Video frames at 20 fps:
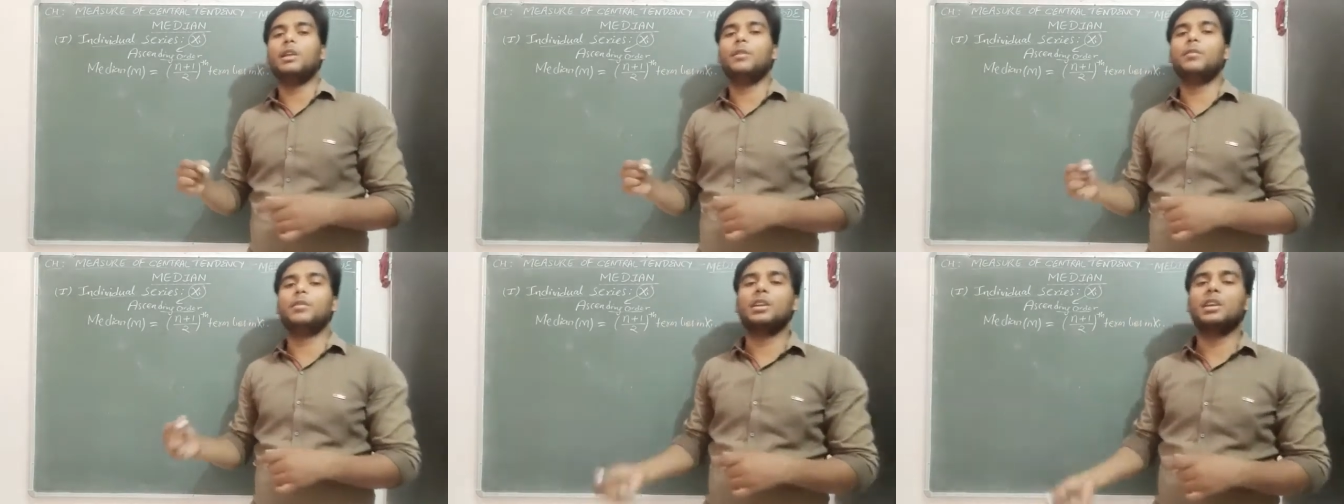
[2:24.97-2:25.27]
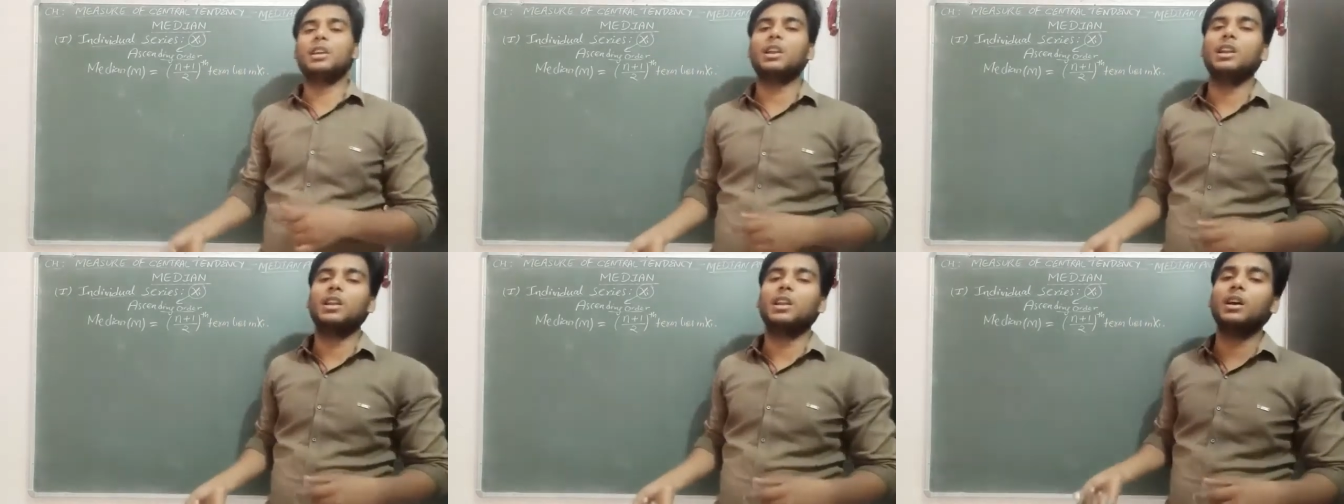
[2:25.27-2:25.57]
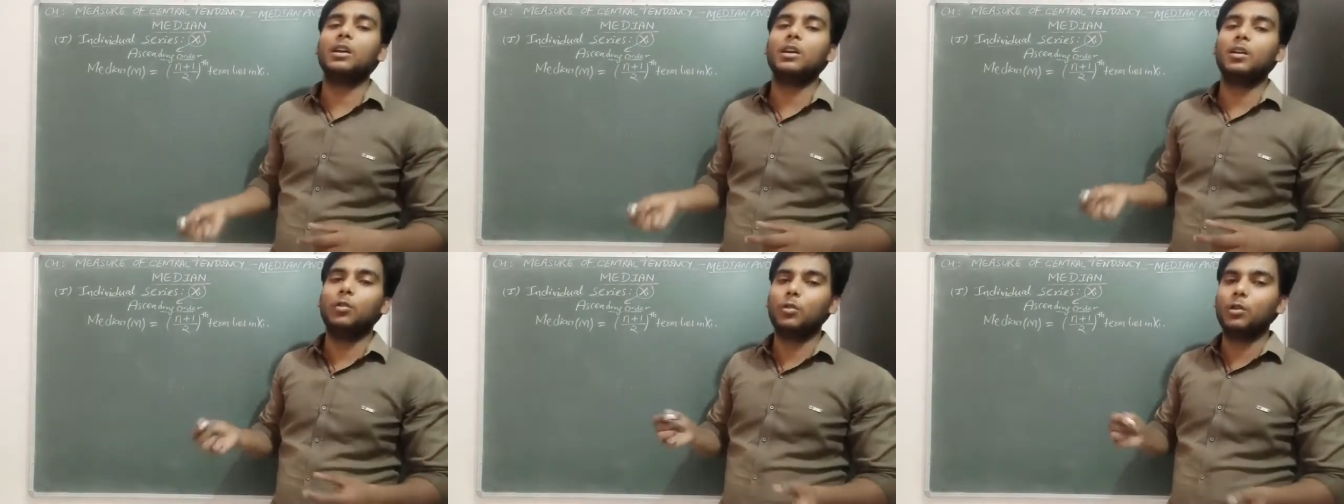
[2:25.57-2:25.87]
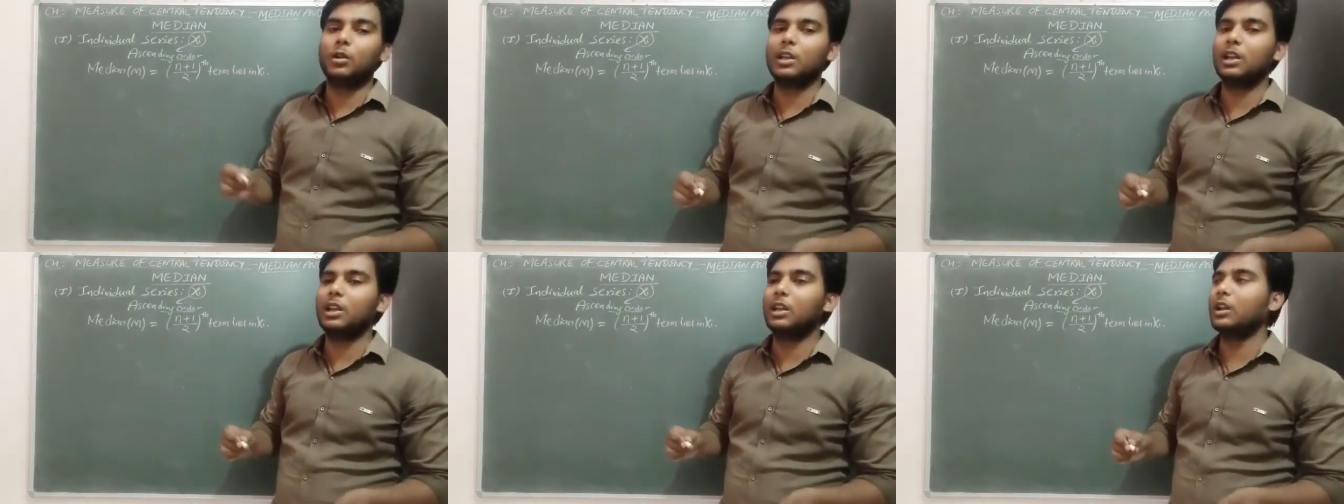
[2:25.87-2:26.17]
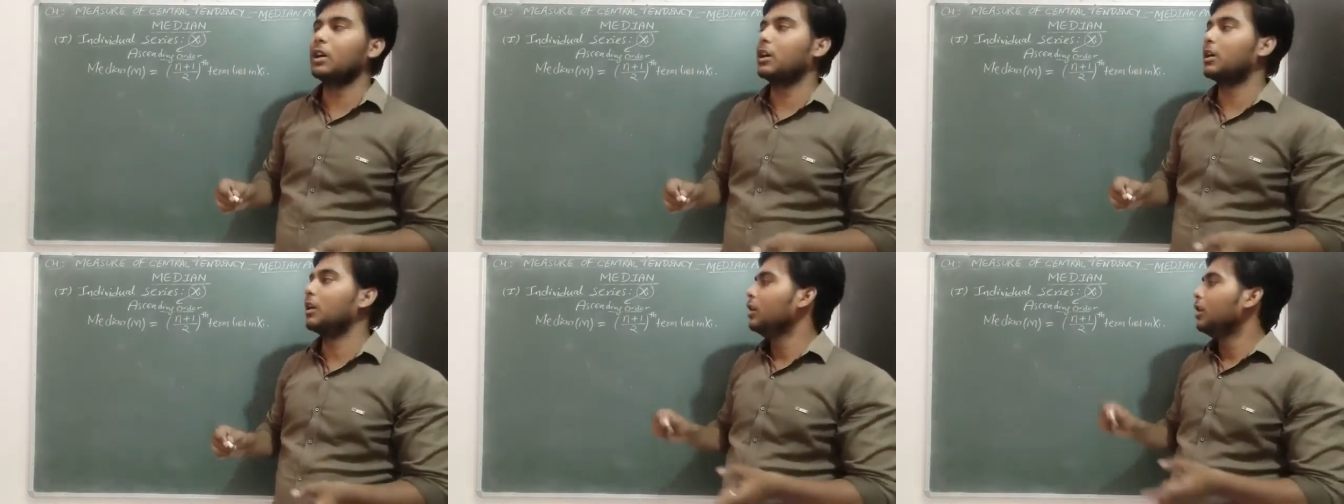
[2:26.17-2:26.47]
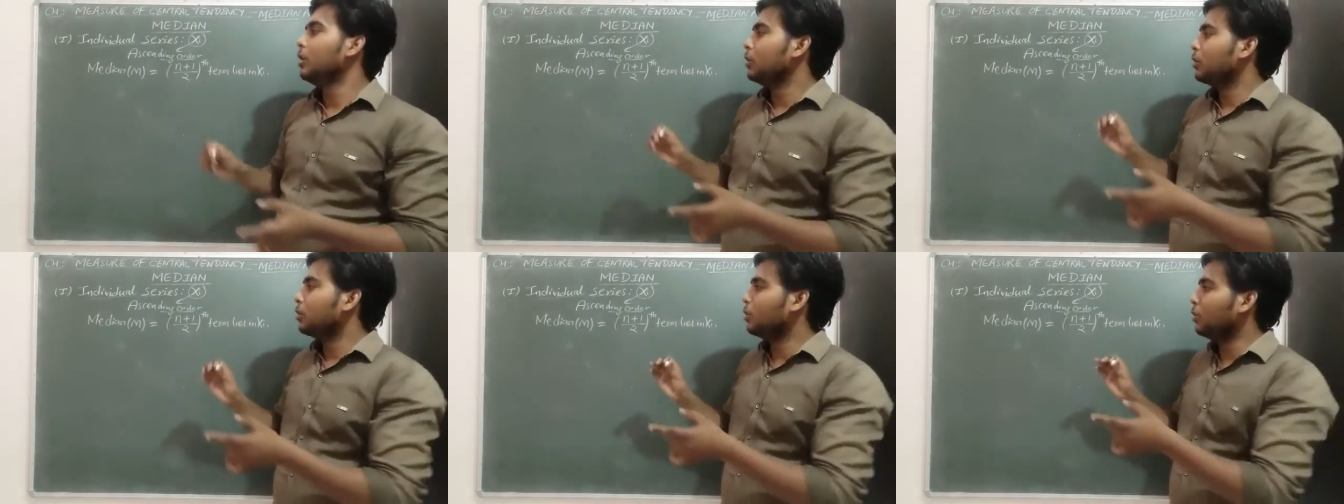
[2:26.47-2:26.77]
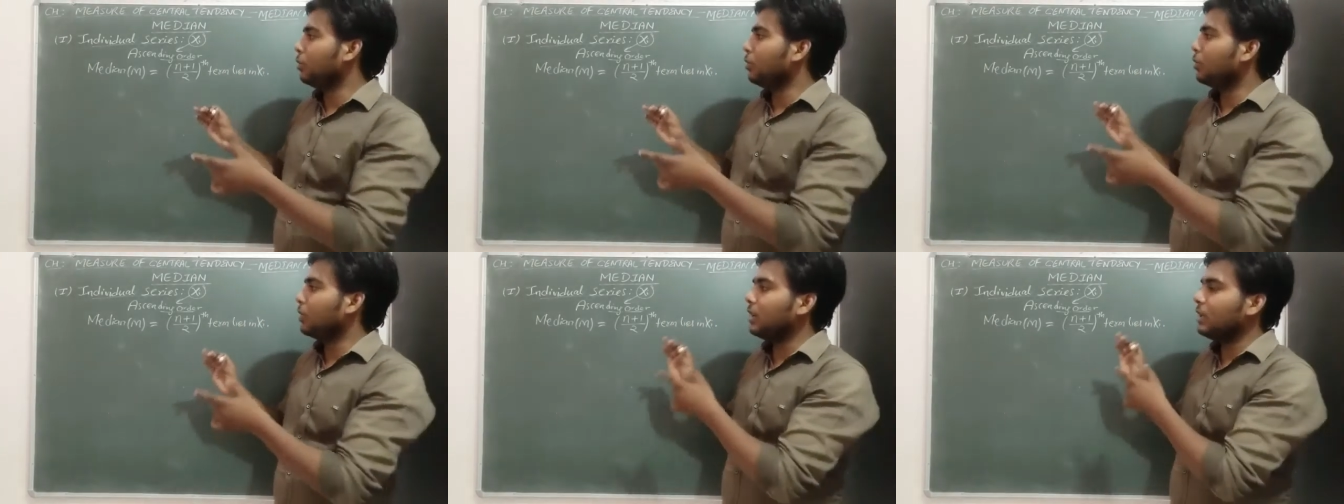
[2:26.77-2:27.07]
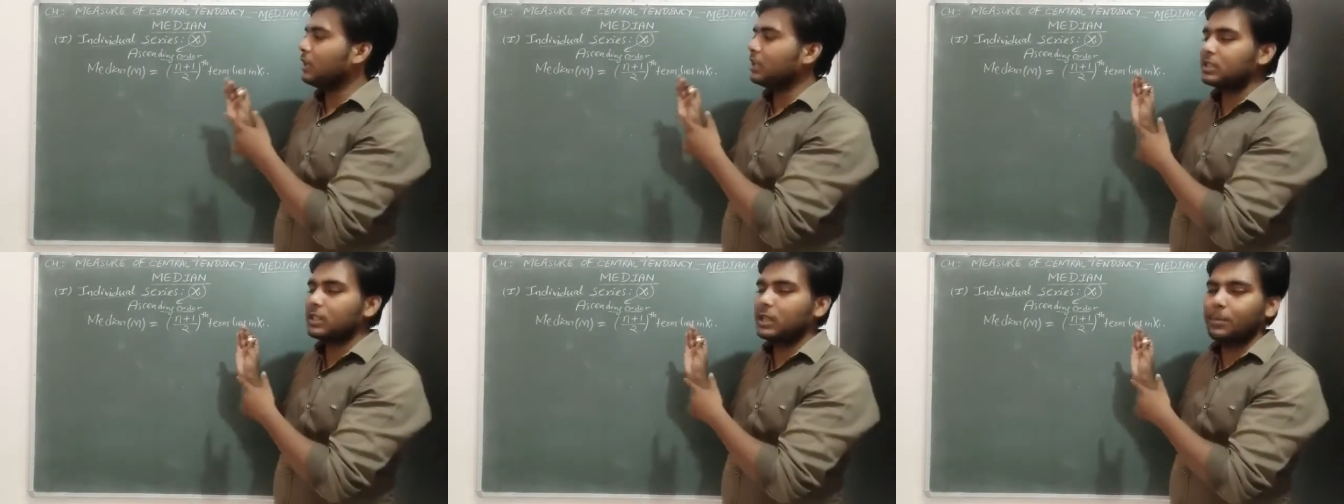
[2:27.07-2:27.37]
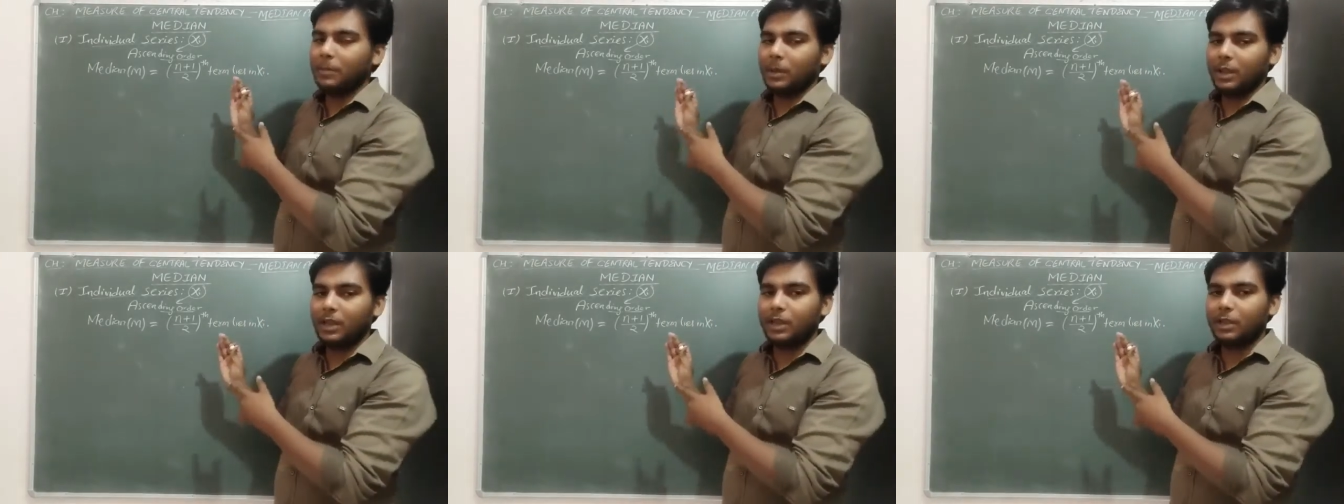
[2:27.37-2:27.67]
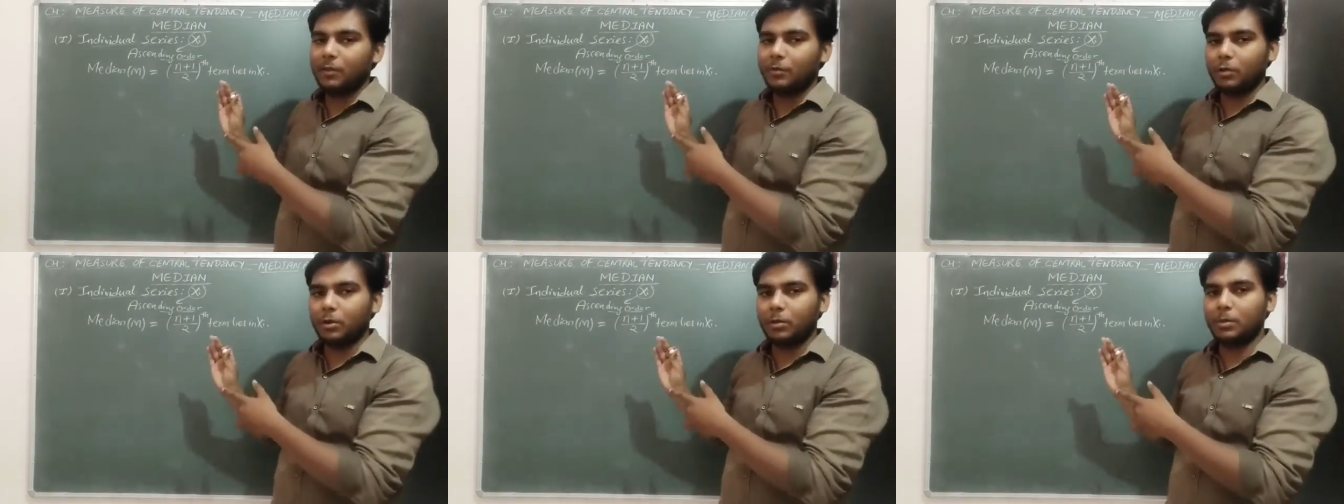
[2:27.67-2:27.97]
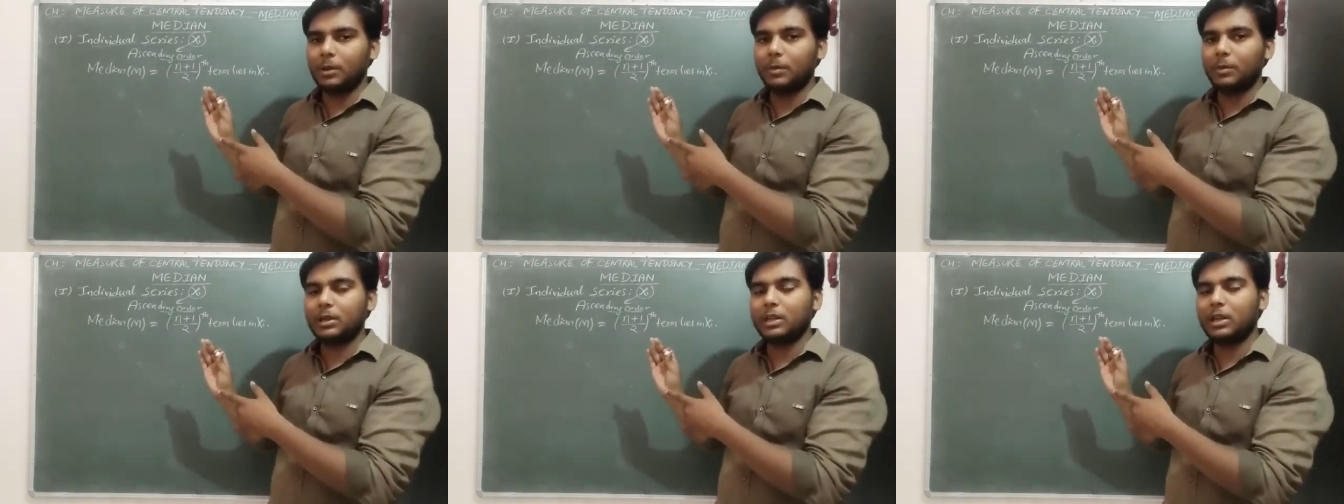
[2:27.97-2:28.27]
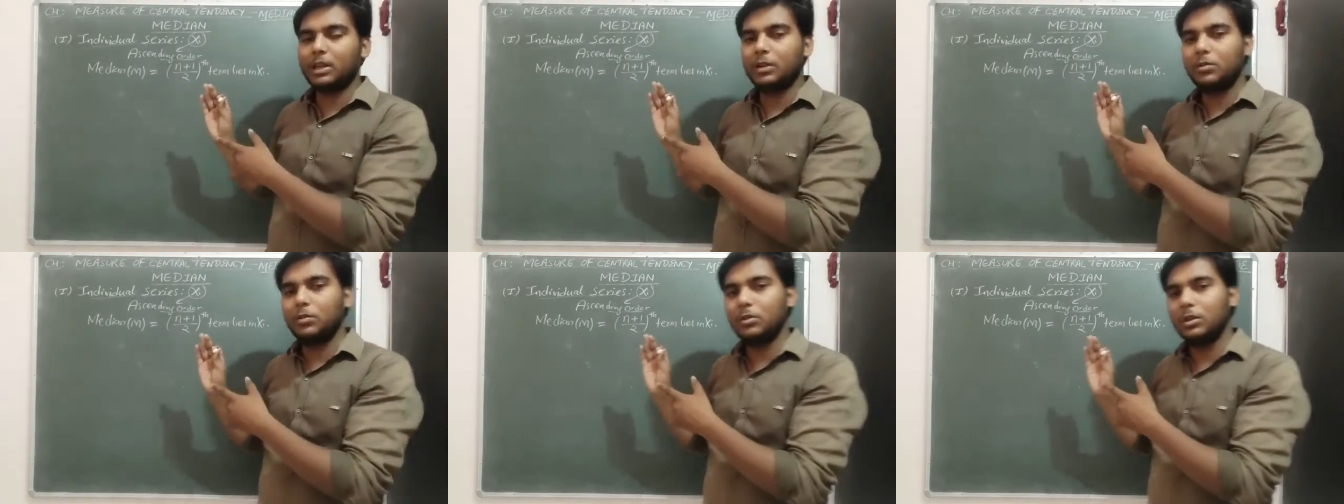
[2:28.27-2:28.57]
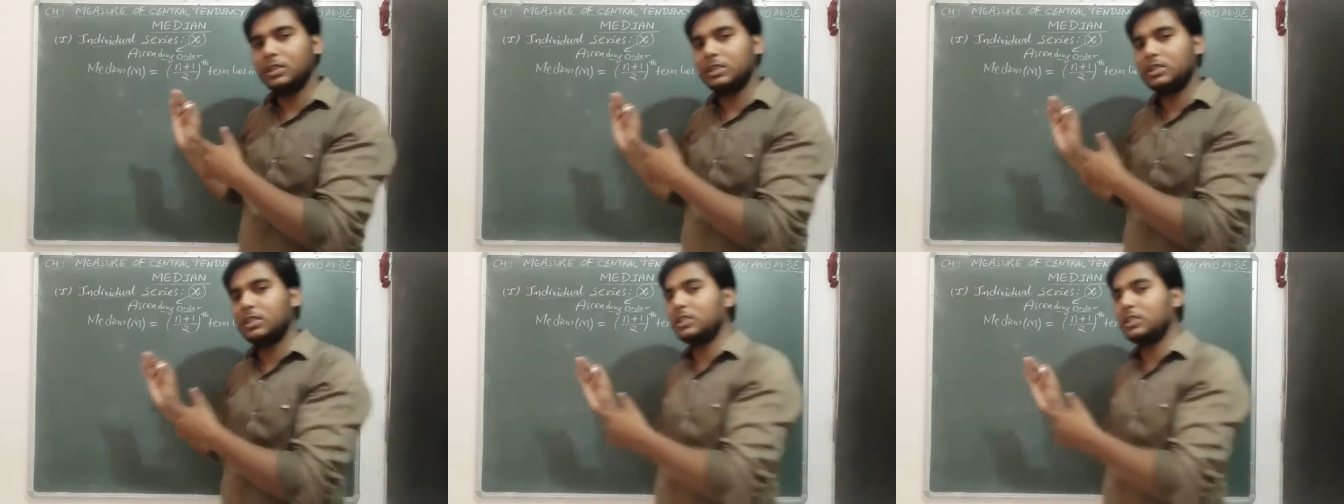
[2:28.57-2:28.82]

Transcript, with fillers: इवन के अलग ओड के अलग दोनों के लिए सेम एक ही फॉर्मूला बता रहा हूं इसी